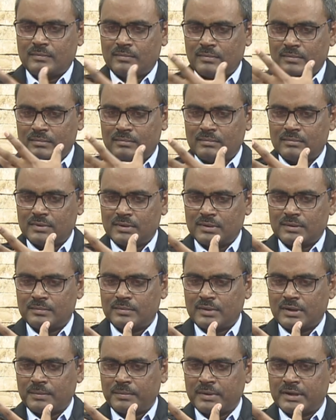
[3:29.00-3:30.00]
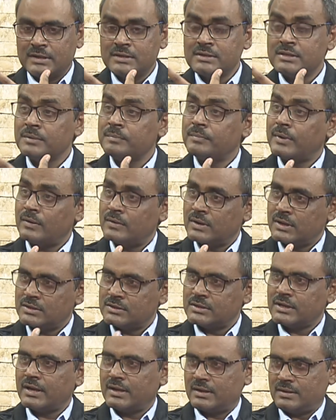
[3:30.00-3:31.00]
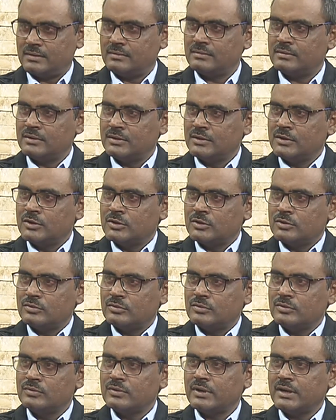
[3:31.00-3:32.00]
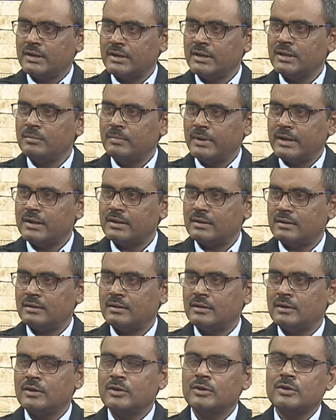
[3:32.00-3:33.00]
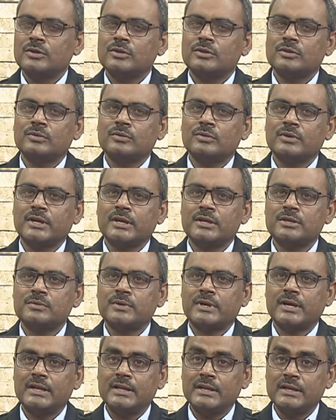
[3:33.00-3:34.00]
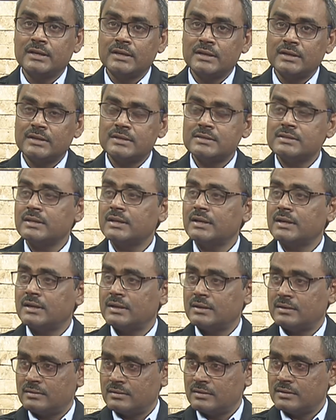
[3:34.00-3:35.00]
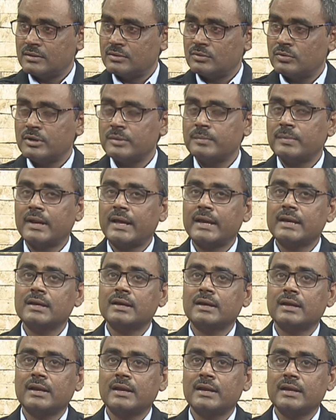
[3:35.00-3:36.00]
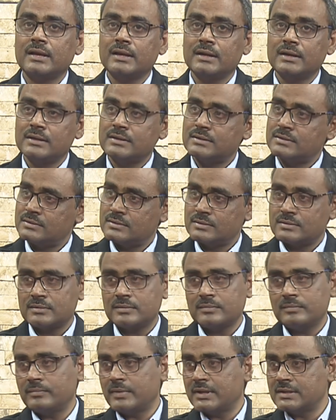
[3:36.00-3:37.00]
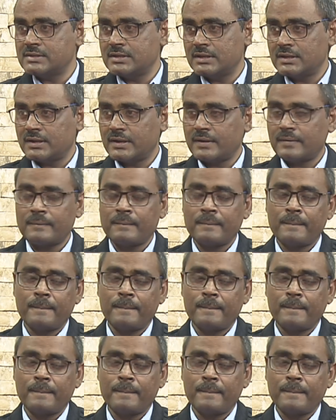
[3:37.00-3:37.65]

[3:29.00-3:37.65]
मतलब आपका रीजनिंग पावर अच्छा है हम्म। तो यू कैन डील बेटर तो ये जो है लीगल रीजनिंग की थोड़ी पढ़ाई करें इंग्लिश बेसिक है